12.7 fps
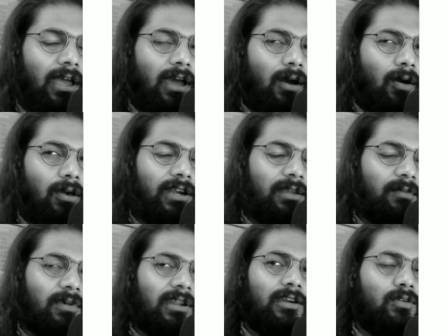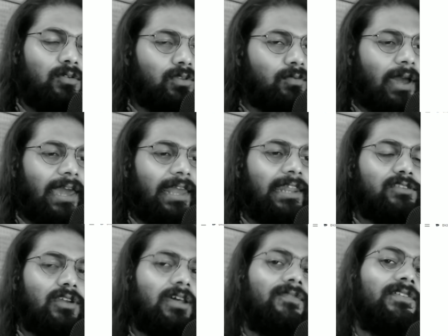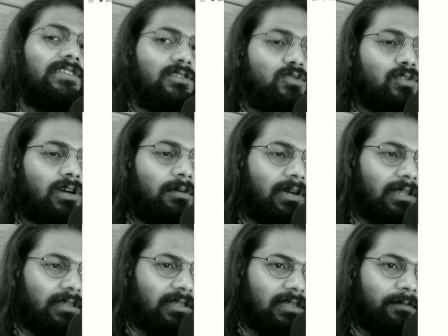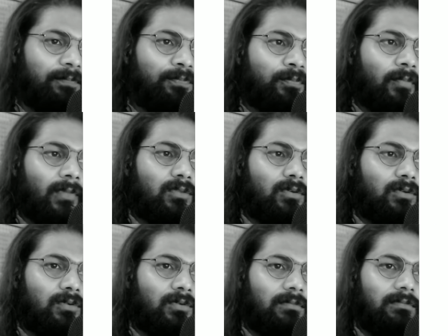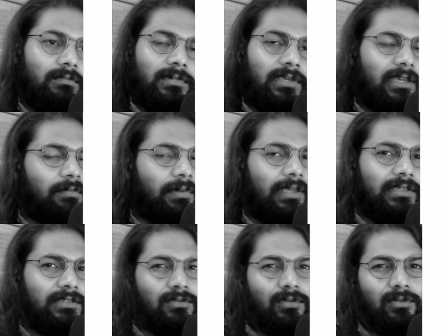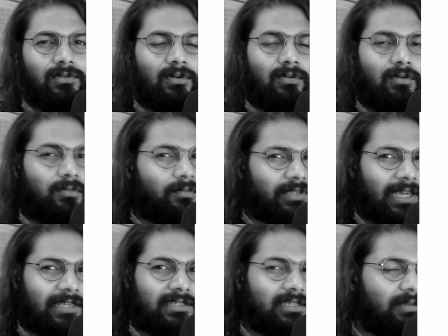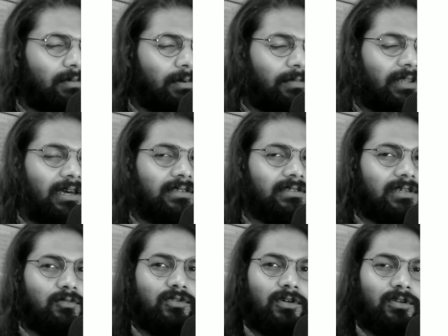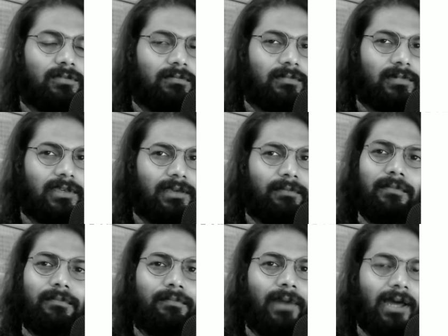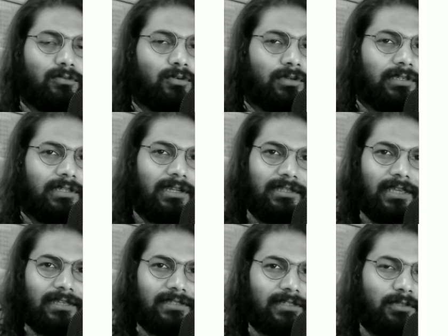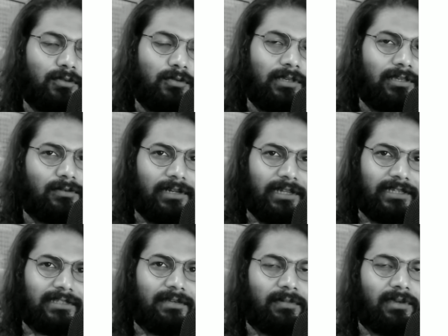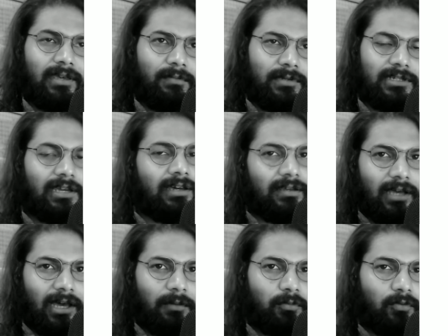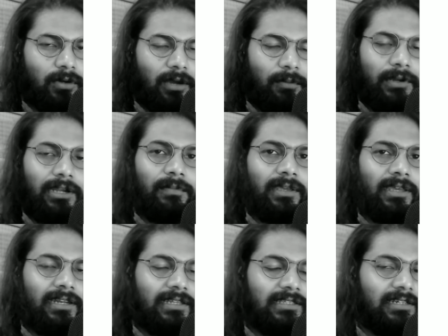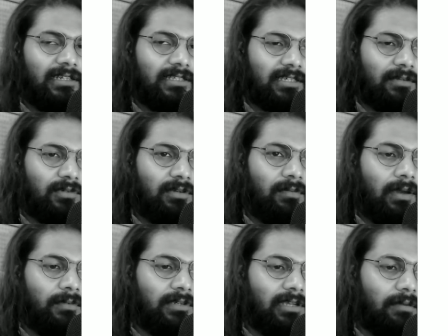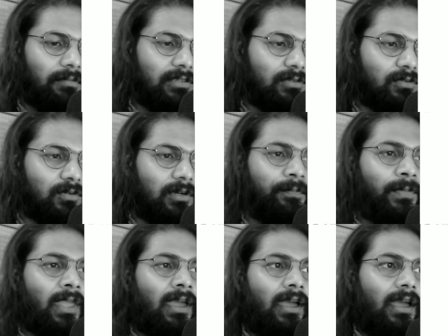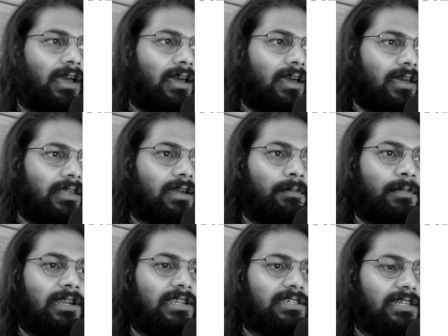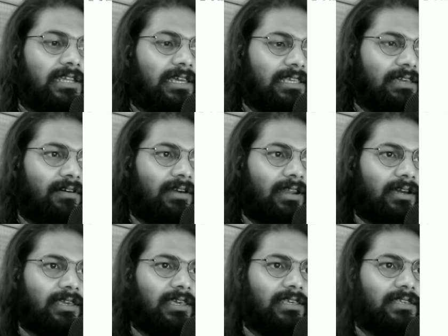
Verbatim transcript: ऑलरेडी प्रेगनेंट हूँ तो वो एल और एफ को कम कर देता है तो ये भाई जो तो देखो साइंस के अंदर मैं बिना सबूत और के बात तो की नहीं जा सकती तो ये जो लिंक्स हैं मैं हमेशा आपको कमेंट में या नीचे डिस्क्रिप्शन में हमेशा भेज दूंगा रिकमेंडेशन है ये वाला कि